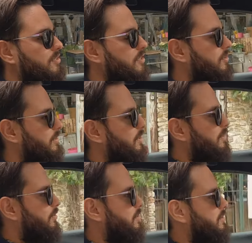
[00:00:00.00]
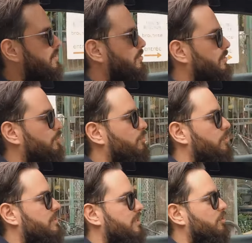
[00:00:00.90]
aussi quand elle est dans des, dans des trucs où
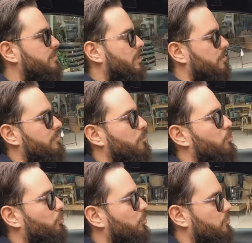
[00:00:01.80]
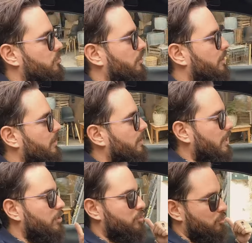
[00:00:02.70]
elle sait que le thermique va beaucoup trop consommer.
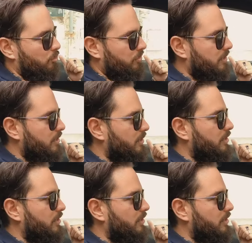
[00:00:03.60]
Là, dans une montée,